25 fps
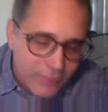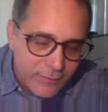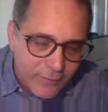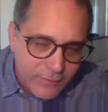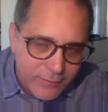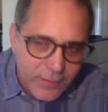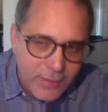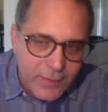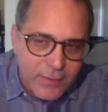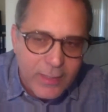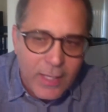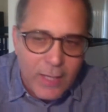
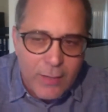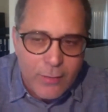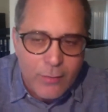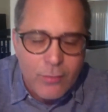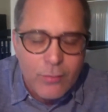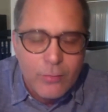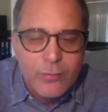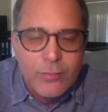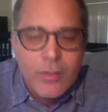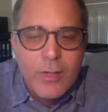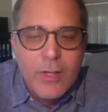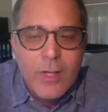60
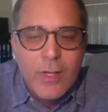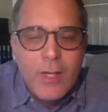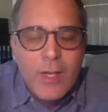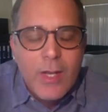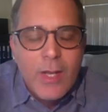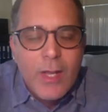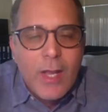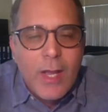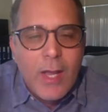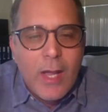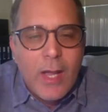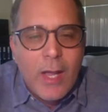años,
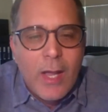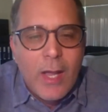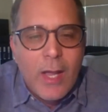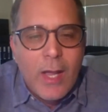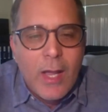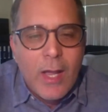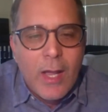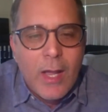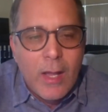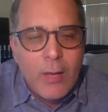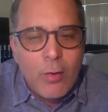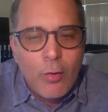
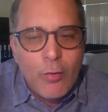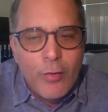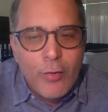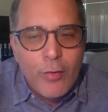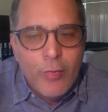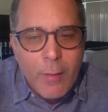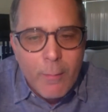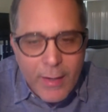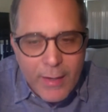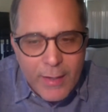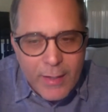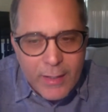los
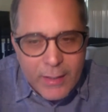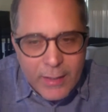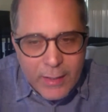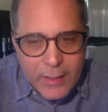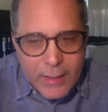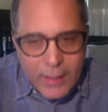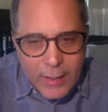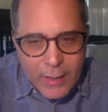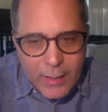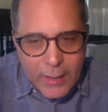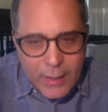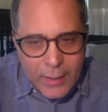desmanes
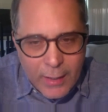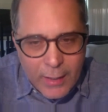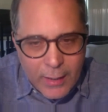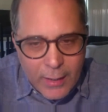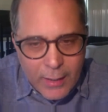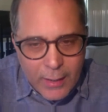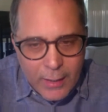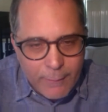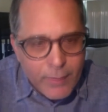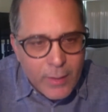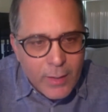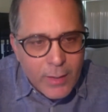que,
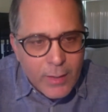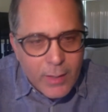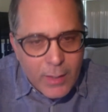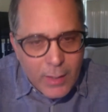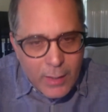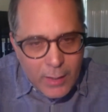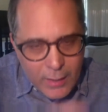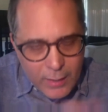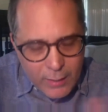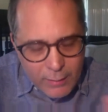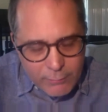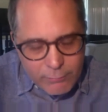
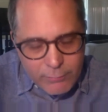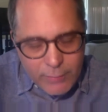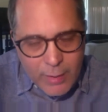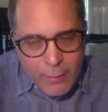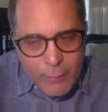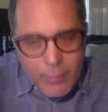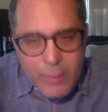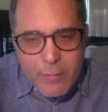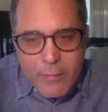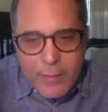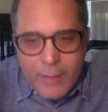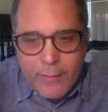que,
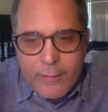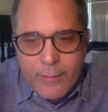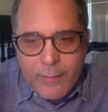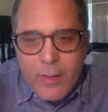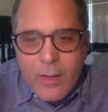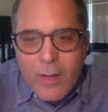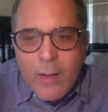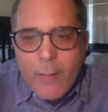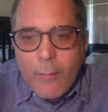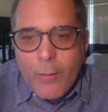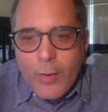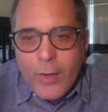viven.
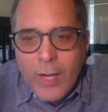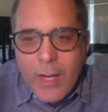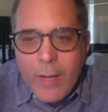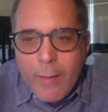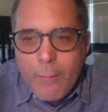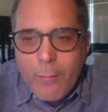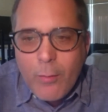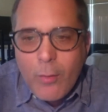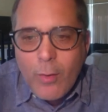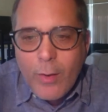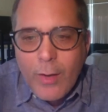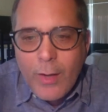Por
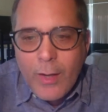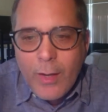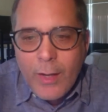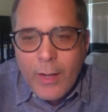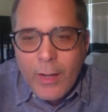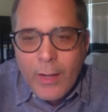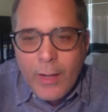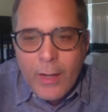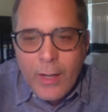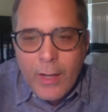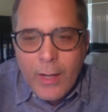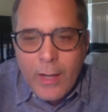ejemplo,
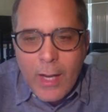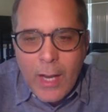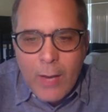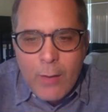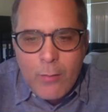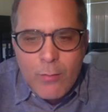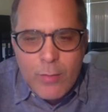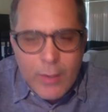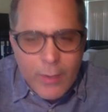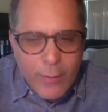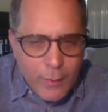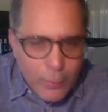eh, hay
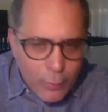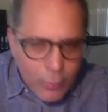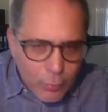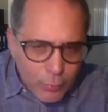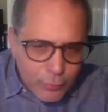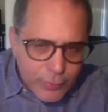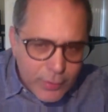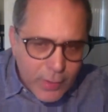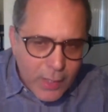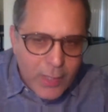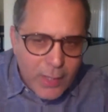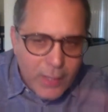una
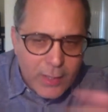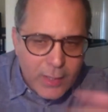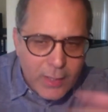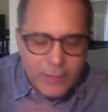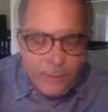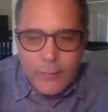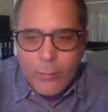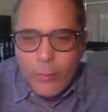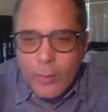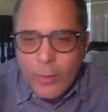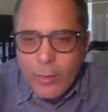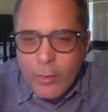denuncia que se
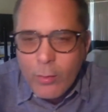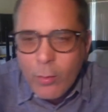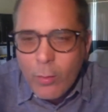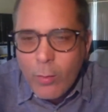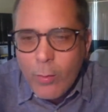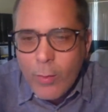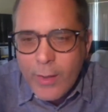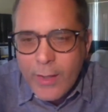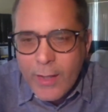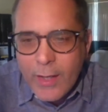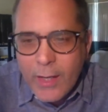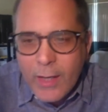publicó
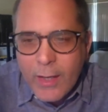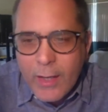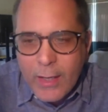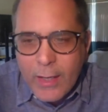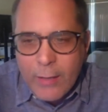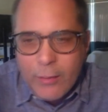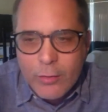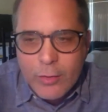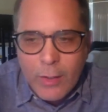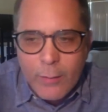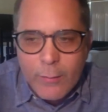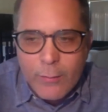ayer en
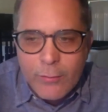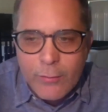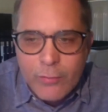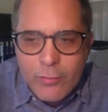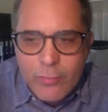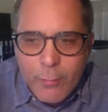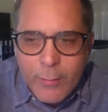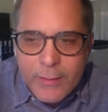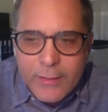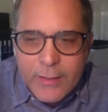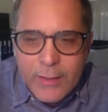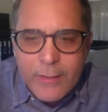Radio Televisión
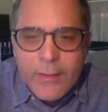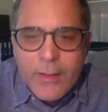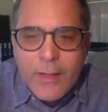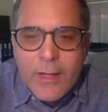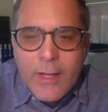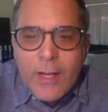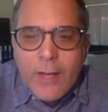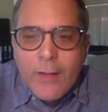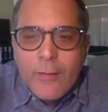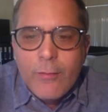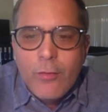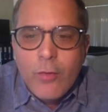Martín,
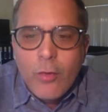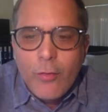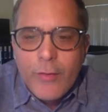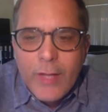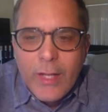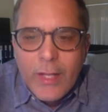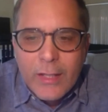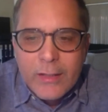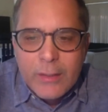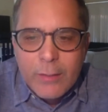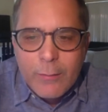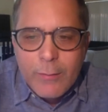donde
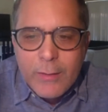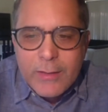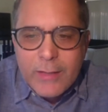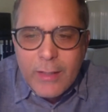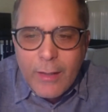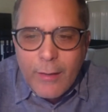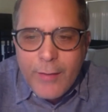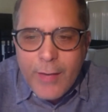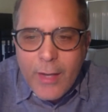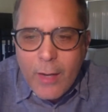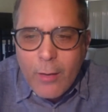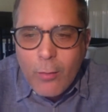el activista
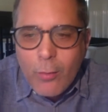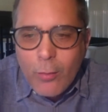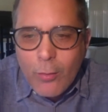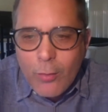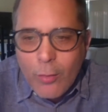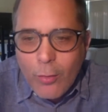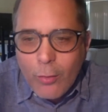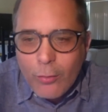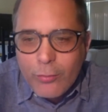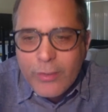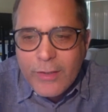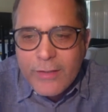Adrián
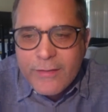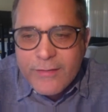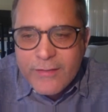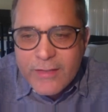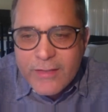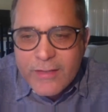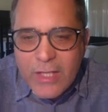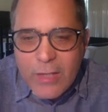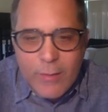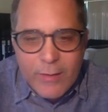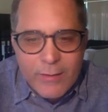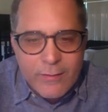cornot
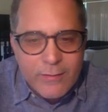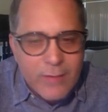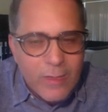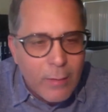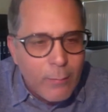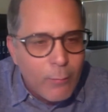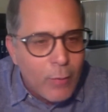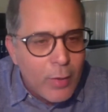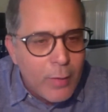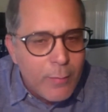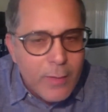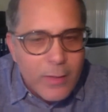Stevens,
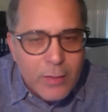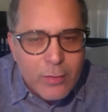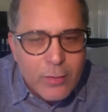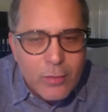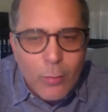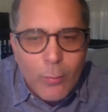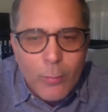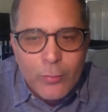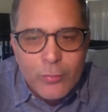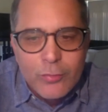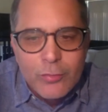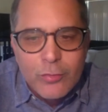del
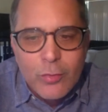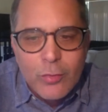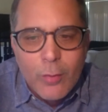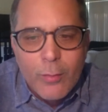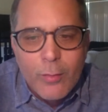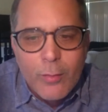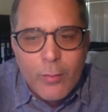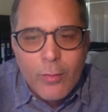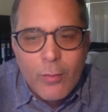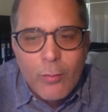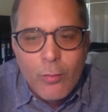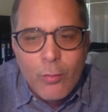movimiento opositor
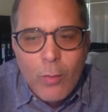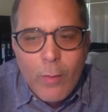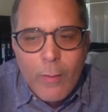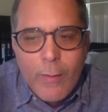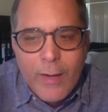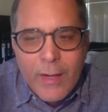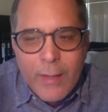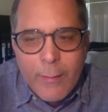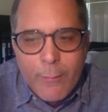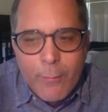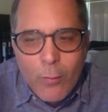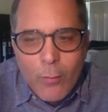Nueva
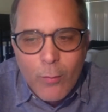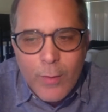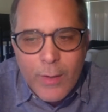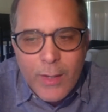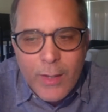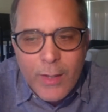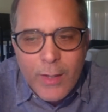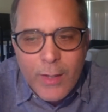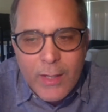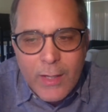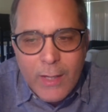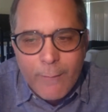
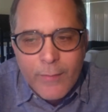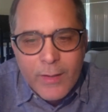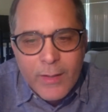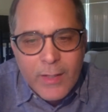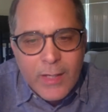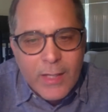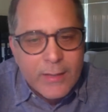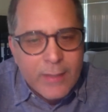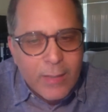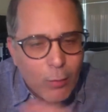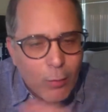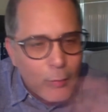República,
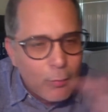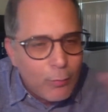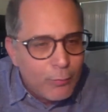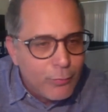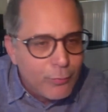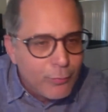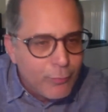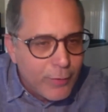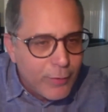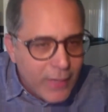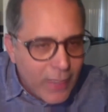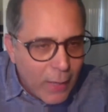que está
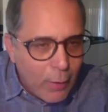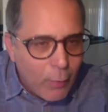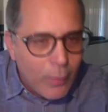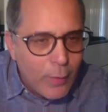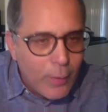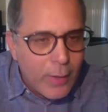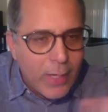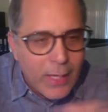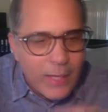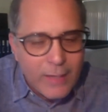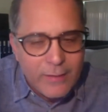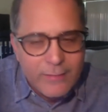confinado
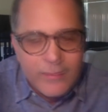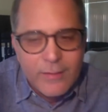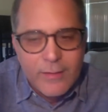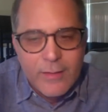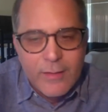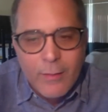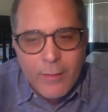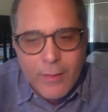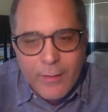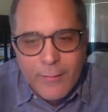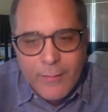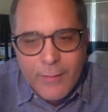en la casa
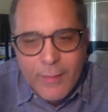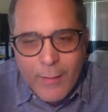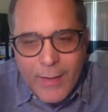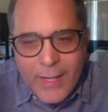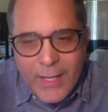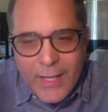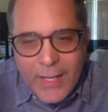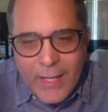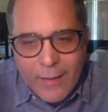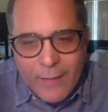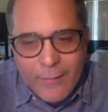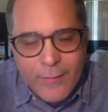de,
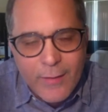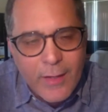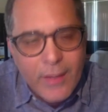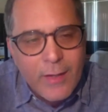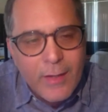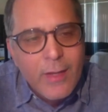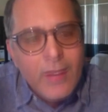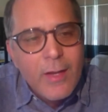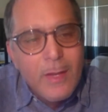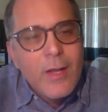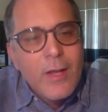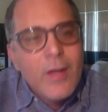Valle Grande,
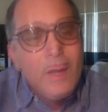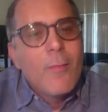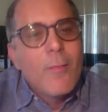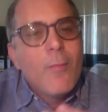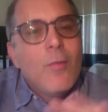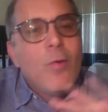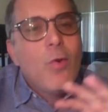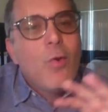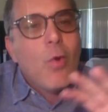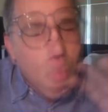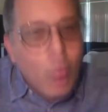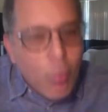
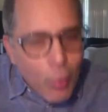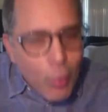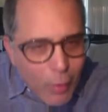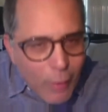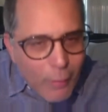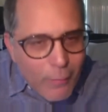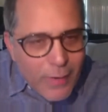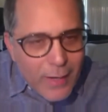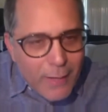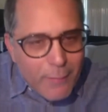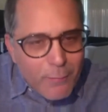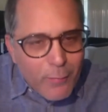logró
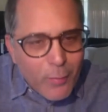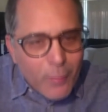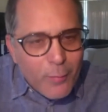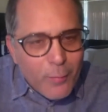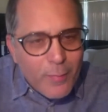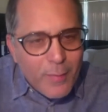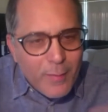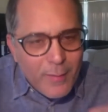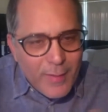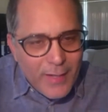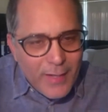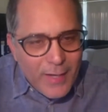hablar por
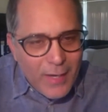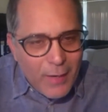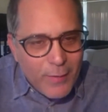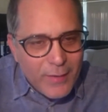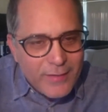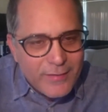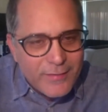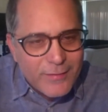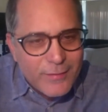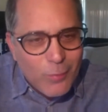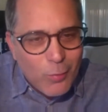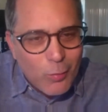primera
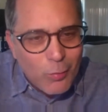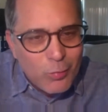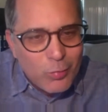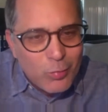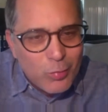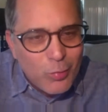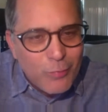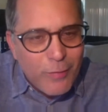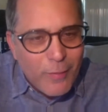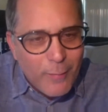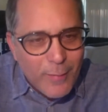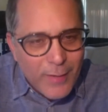vez con
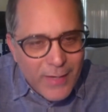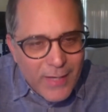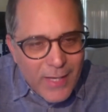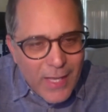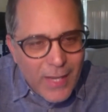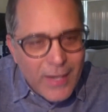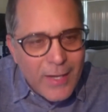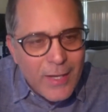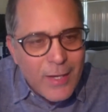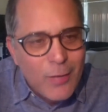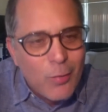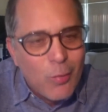sus
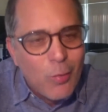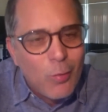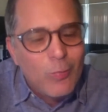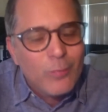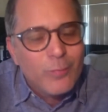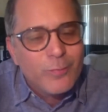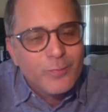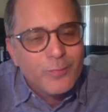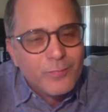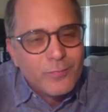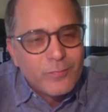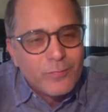familiares y con